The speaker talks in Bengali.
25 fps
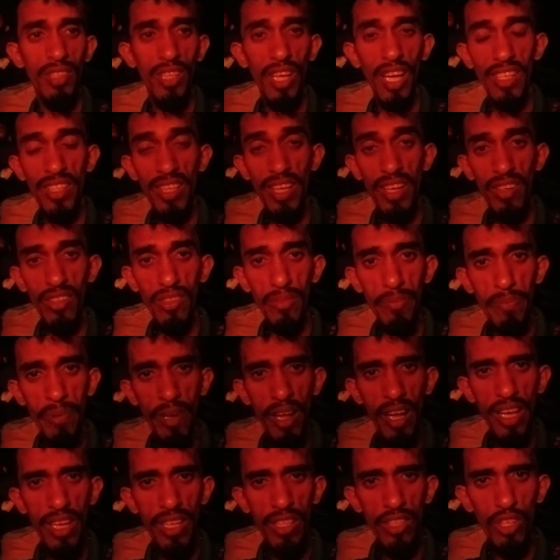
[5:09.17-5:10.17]
গাইজ এখন
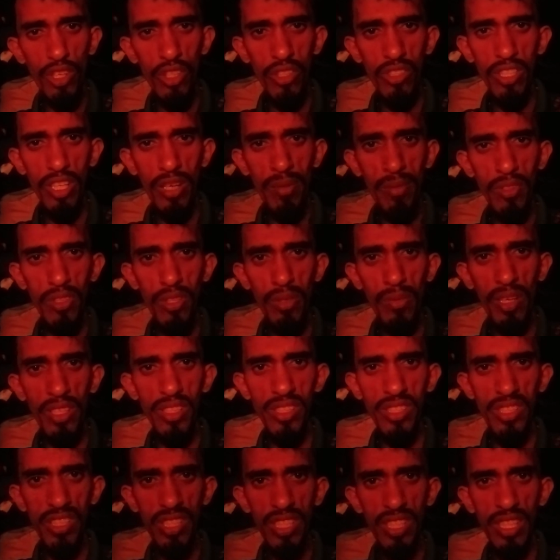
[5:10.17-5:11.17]
প্রায় দশটার মতো
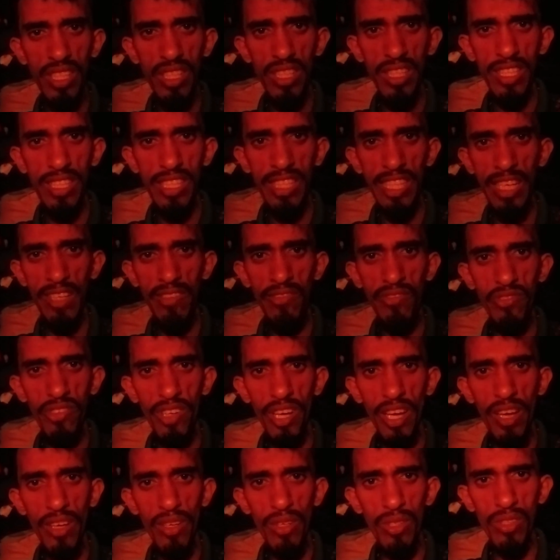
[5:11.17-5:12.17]
বাজছে ক্যাম্প
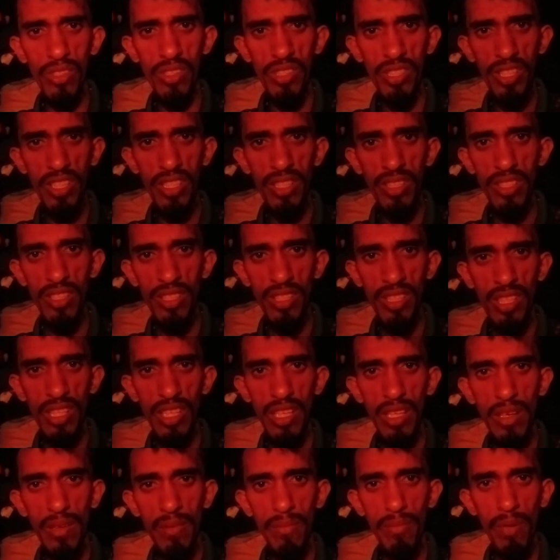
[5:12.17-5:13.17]
ফায়ার হচ্ছে
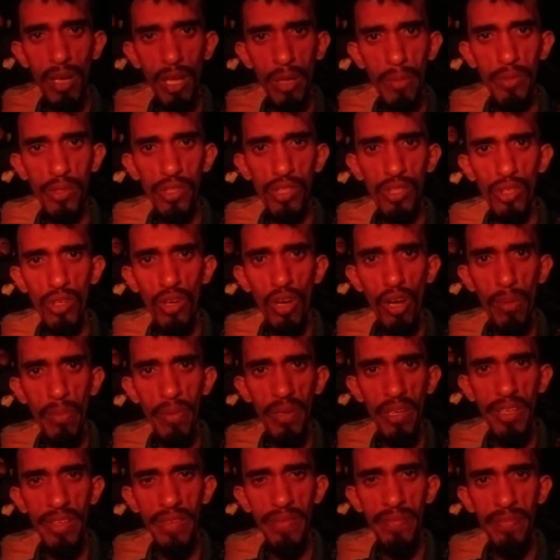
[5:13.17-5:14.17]
বারবিকিউ
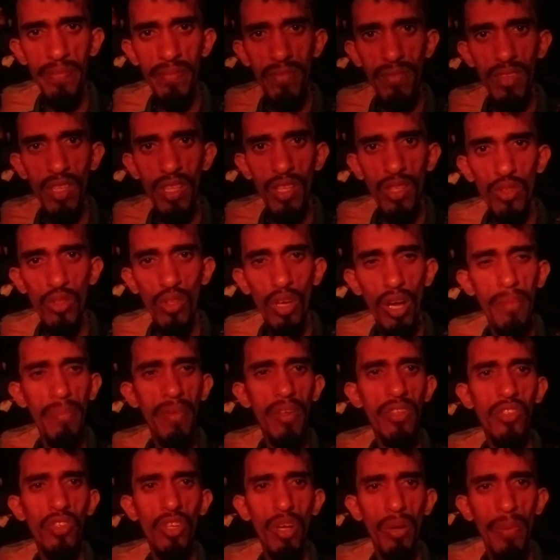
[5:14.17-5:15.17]
হবে
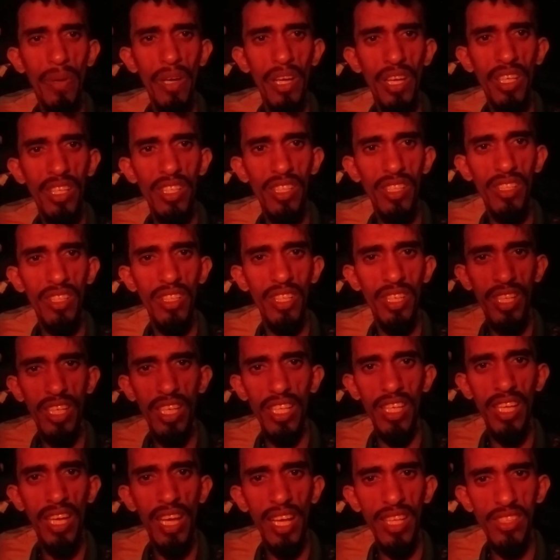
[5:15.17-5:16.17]
আমরা সবাই
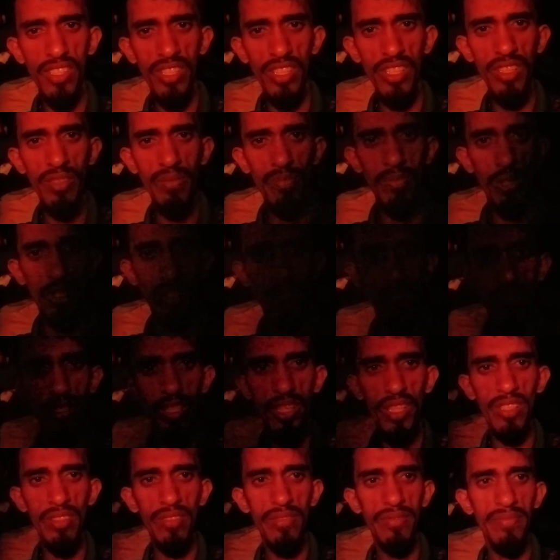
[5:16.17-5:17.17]
এখানে আছি
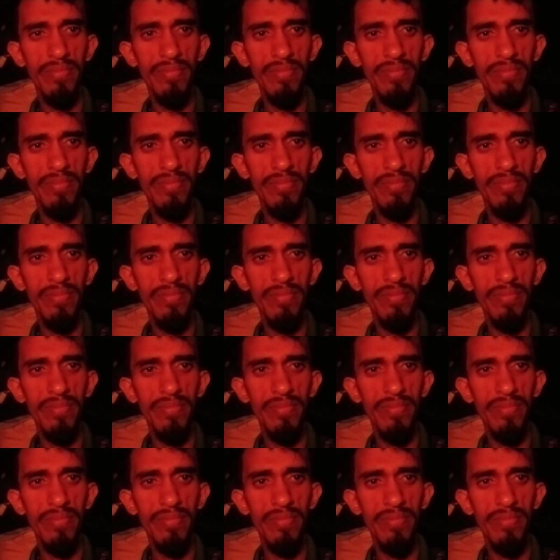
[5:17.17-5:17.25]
বর্তমানে